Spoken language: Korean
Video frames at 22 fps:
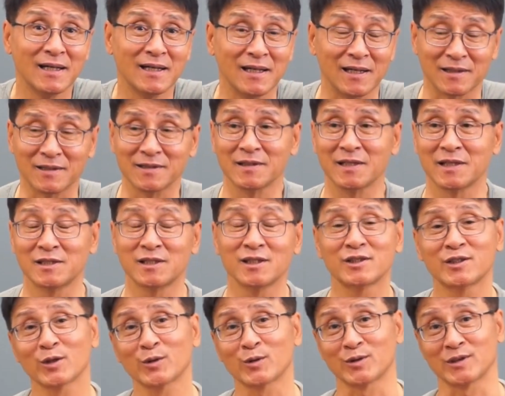아, 근데
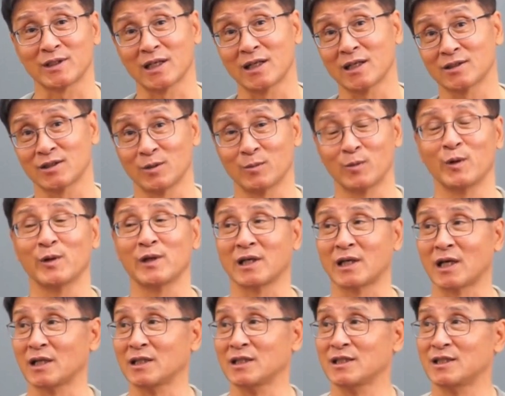실제로 제가
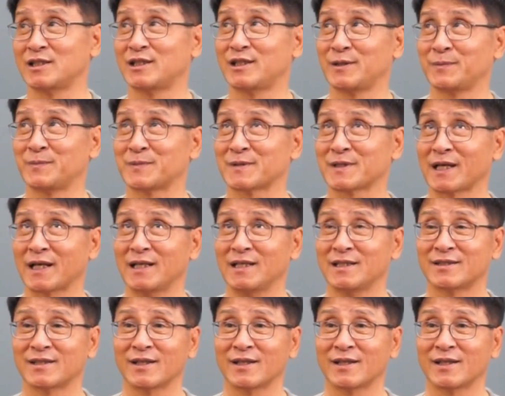써보니까 24일